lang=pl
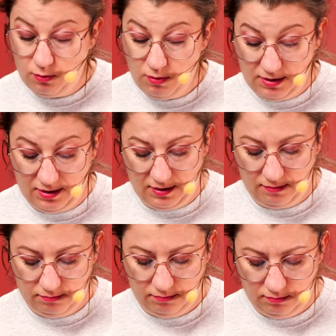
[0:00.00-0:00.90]
Ładne.
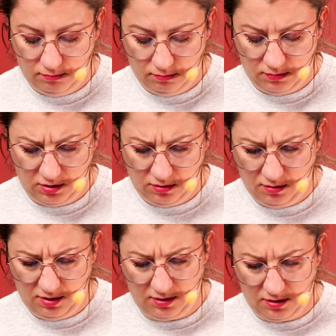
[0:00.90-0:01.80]
Co
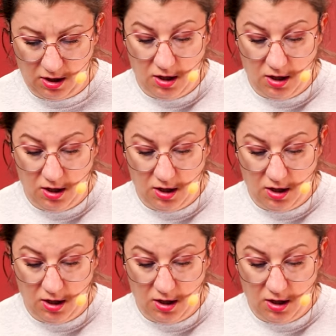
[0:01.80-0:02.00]
to jest?